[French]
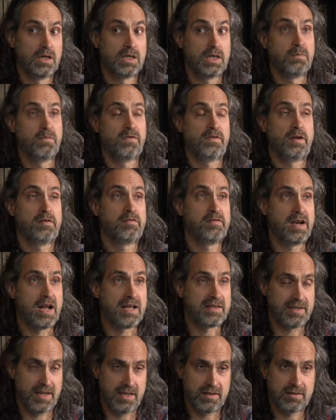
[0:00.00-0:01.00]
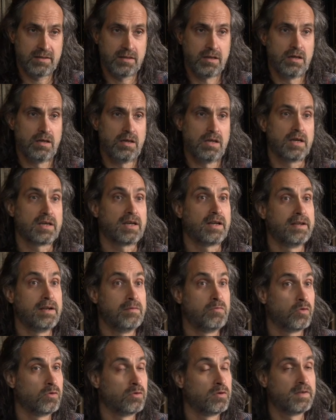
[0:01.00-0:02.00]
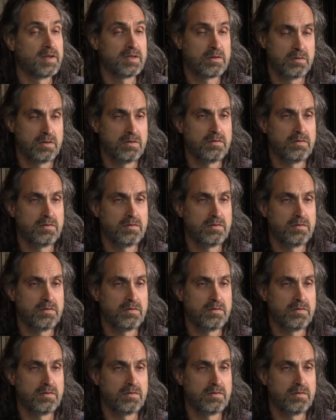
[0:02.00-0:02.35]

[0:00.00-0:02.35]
qui me fait lever la tête et regarder le monde de façon